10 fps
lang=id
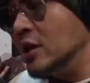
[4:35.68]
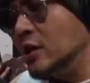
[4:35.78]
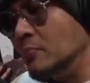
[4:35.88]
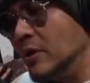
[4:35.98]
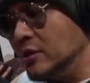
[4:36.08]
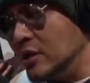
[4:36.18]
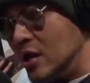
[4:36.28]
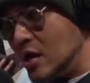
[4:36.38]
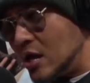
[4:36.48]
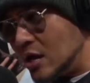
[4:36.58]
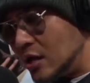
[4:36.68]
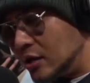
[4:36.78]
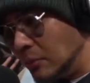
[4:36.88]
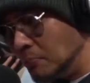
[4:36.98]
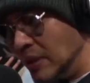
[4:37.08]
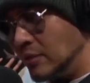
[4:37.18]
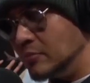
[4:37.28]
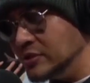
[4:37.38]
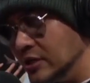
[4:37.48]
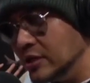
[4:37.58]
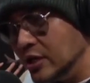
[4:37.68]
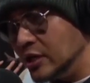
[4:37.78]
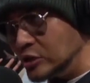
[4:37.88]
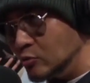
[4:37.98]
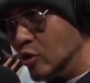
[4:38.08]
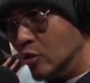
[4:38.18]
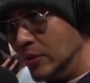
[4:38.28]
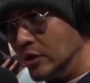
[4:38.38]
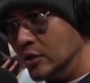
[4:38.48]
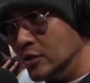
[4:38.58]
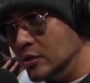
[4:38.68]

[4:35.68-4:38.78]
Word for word: tempatnya eh, tepat bisa dijadikan sebuah komedi.